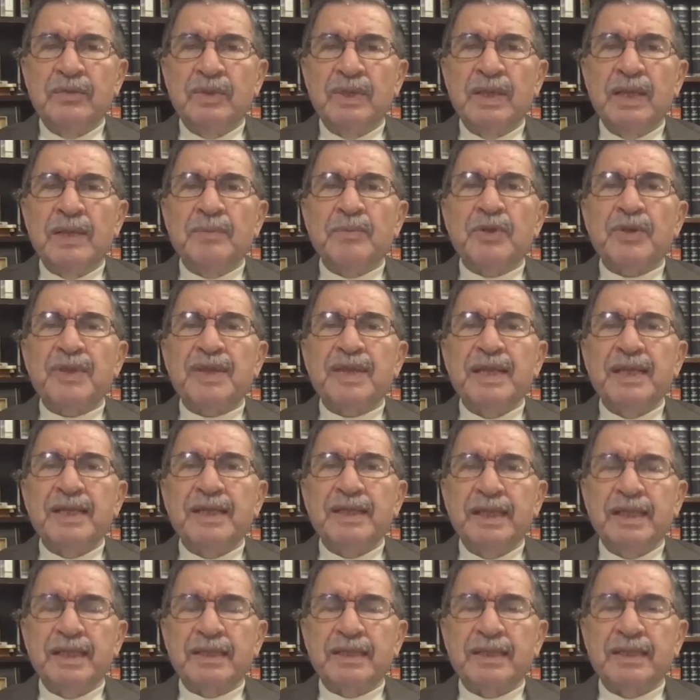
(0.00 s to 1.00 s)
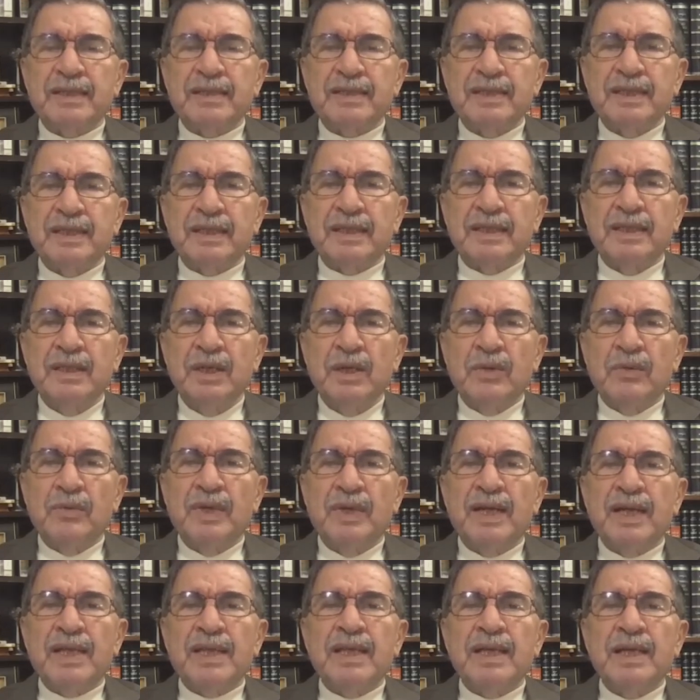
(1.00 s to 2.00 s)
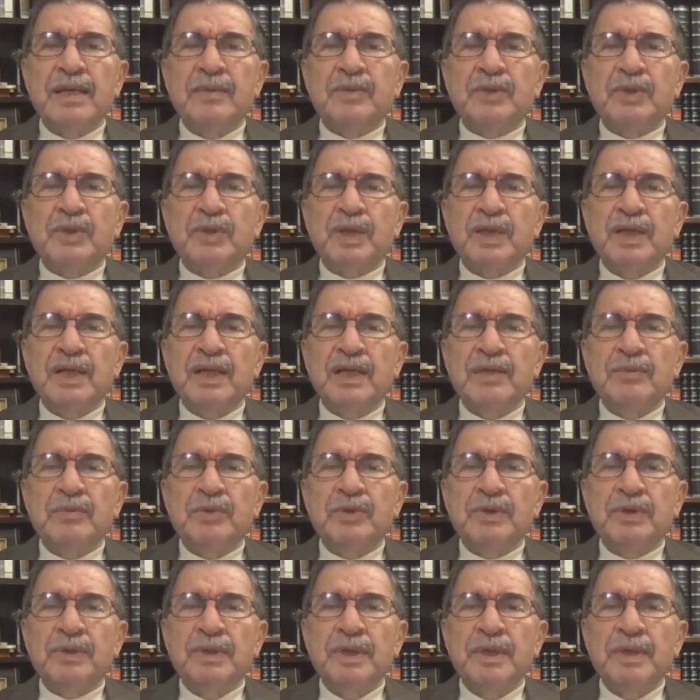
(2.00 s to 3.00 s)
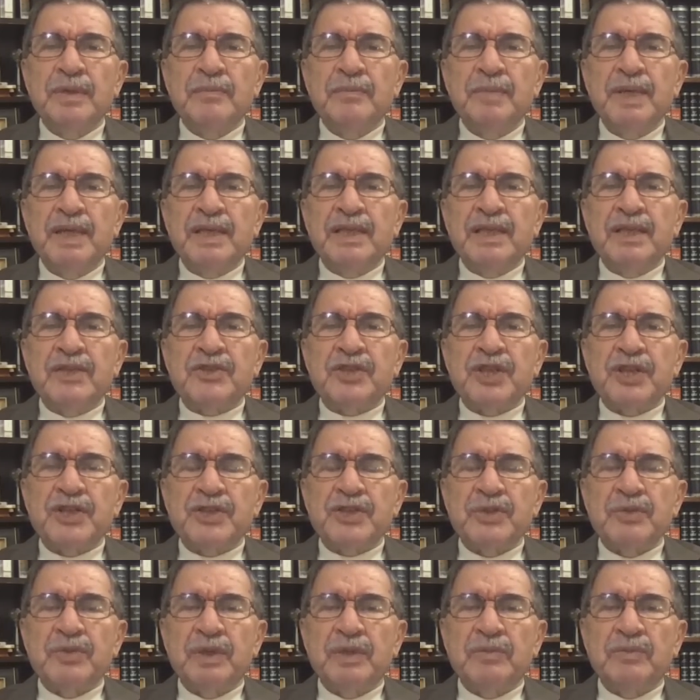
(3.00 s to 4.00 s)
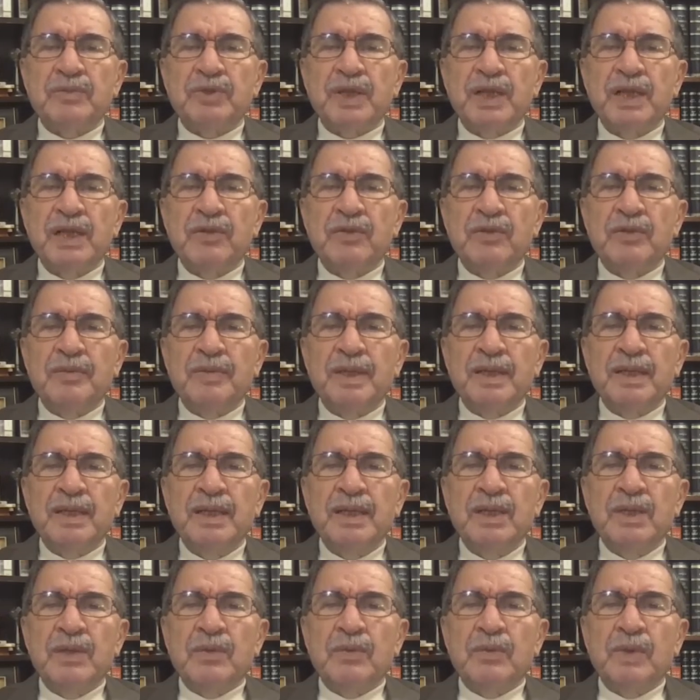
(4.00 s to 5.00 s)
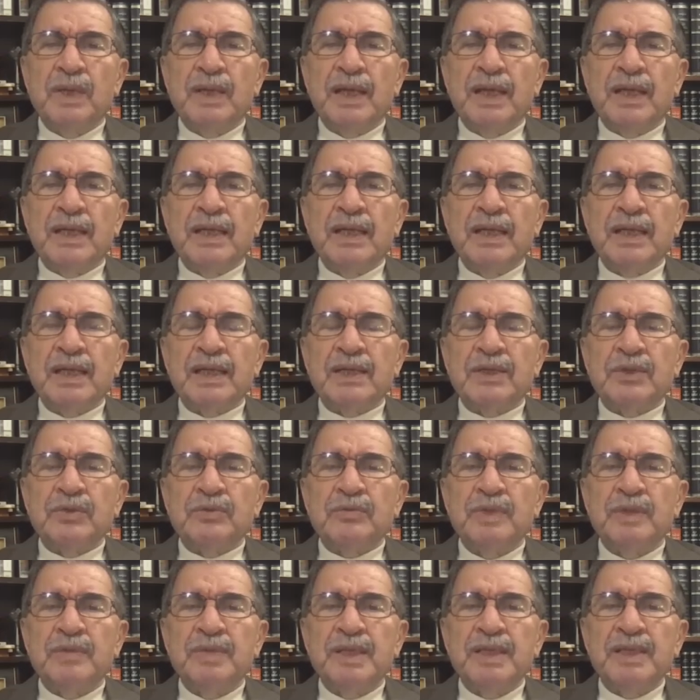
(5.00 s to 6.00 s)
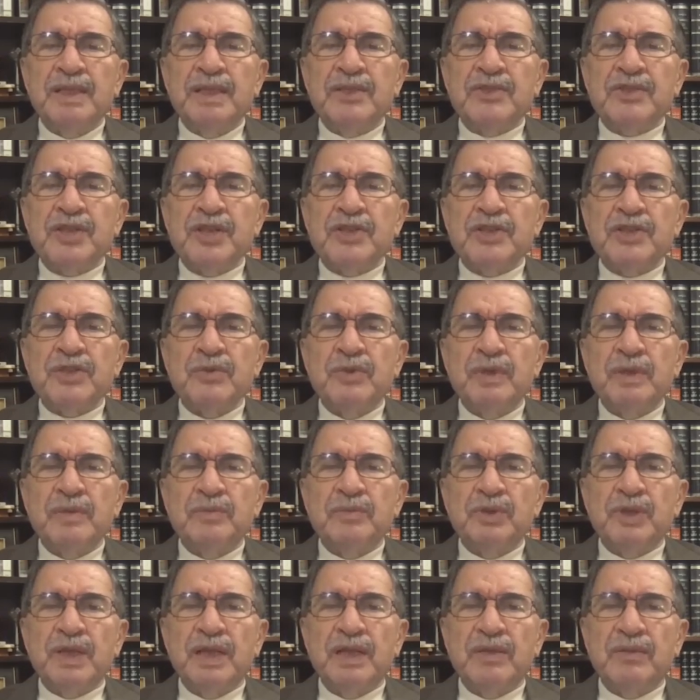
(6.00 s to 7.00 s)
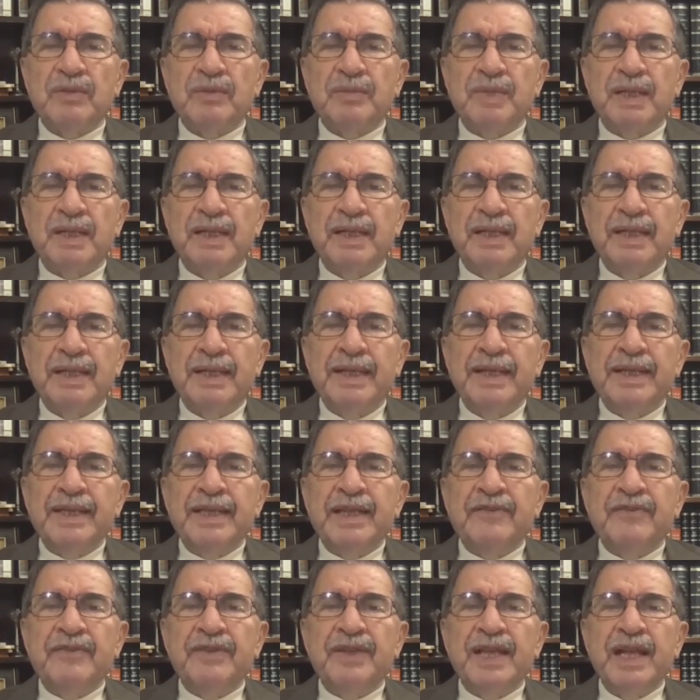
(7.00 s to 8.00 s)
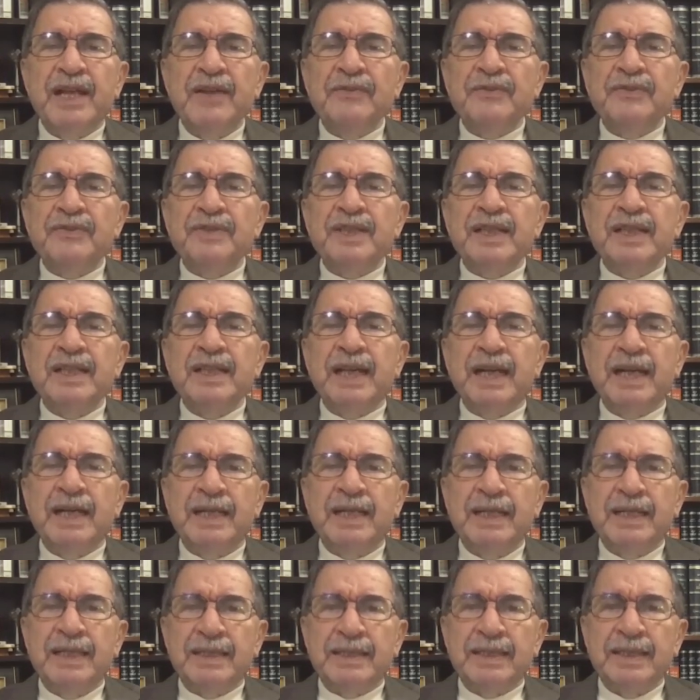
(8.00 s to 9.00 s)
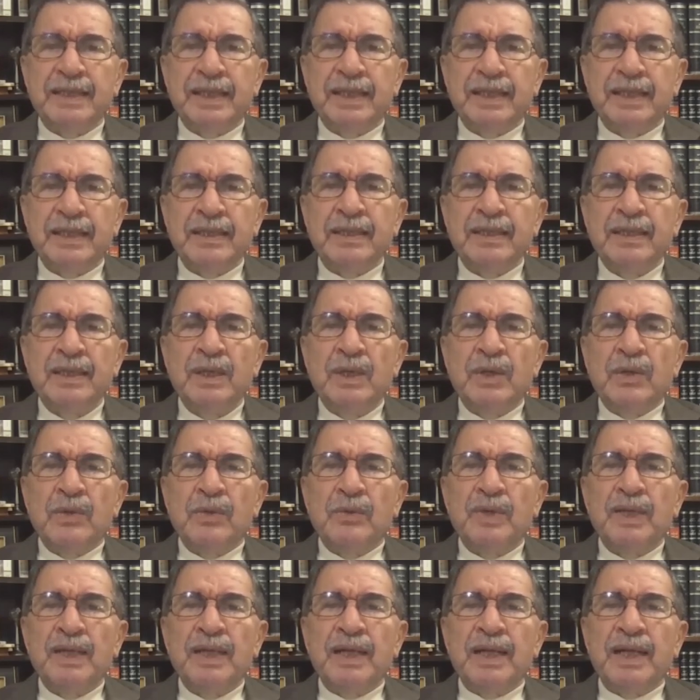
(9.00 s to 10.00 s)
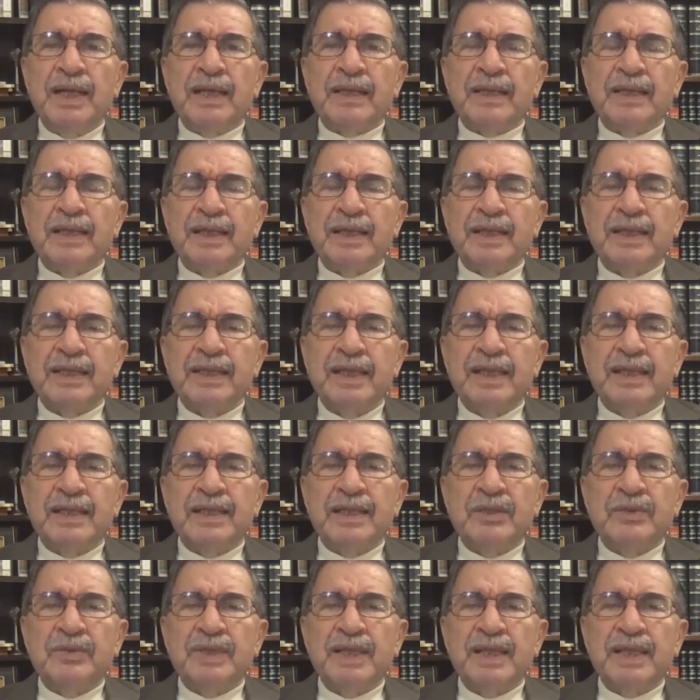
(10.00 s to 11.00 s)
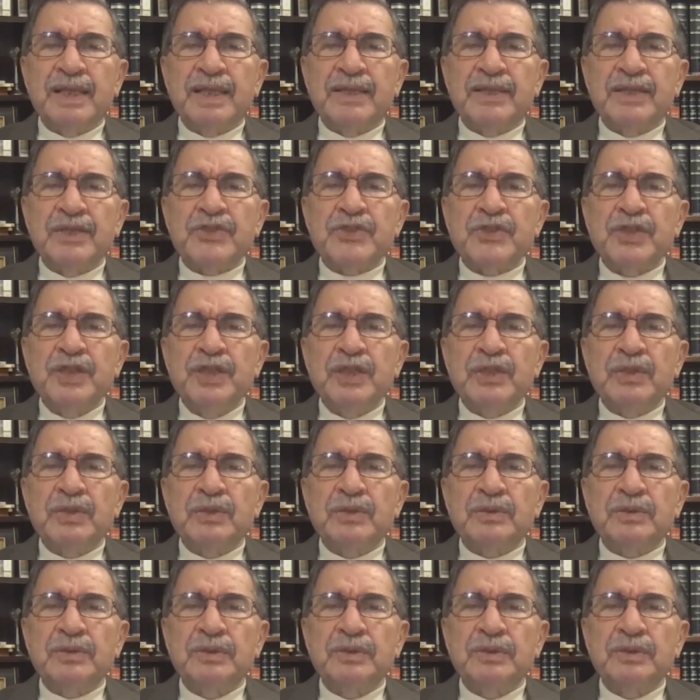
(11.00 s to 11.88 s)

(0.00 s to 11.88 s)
والامر الثاني التنسيق وهذا امر قائم بين الجيش والمقاومه والعلاقه ما بين الجيش والمقاومه هي في افضل حالاتها ولا اعتقد ان هناك تشكيك